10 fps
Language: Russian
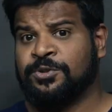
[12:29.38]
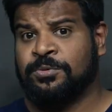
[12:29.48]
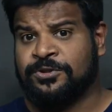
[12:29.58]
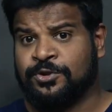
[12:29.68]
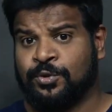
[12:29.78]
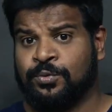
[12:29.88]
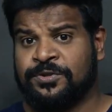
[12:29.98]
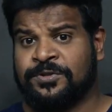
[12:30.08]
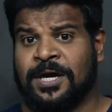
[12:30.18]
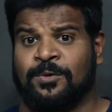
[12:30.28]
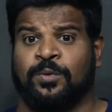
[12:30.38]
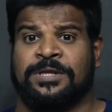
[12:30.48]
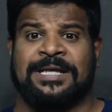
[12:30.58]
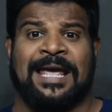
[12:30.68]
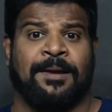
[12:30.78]
самоубийства
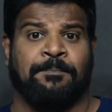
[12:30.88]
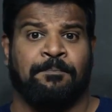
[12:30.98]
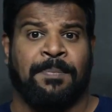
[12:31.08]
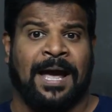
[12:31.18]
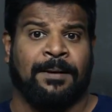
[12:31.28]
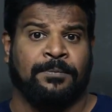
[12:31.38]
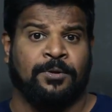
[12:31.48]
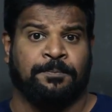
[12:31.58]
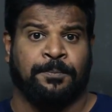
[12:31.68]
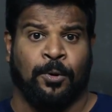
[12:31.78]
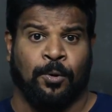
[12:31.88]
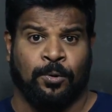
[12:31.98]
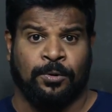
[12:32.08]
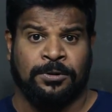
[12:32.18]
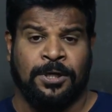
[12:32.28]
с помощью бамбукового
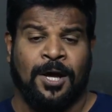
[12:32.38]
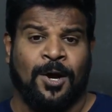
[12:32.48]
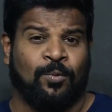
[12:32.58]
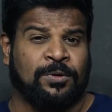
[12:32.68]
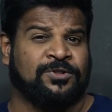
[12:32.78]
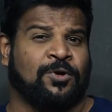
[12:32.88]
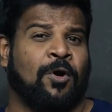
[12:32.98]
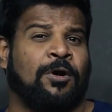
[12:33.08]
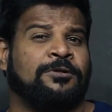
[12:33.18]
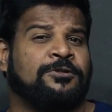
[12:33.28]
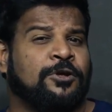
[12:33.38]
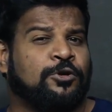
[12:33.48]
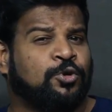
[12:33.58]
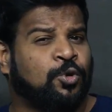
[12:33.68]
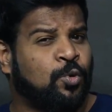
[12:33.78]
шеста назывался
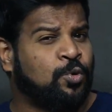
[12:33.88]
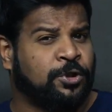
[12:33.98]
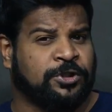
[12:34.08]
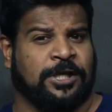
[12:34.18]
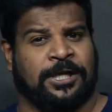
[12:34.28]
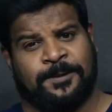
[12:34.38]
тхунгуталая.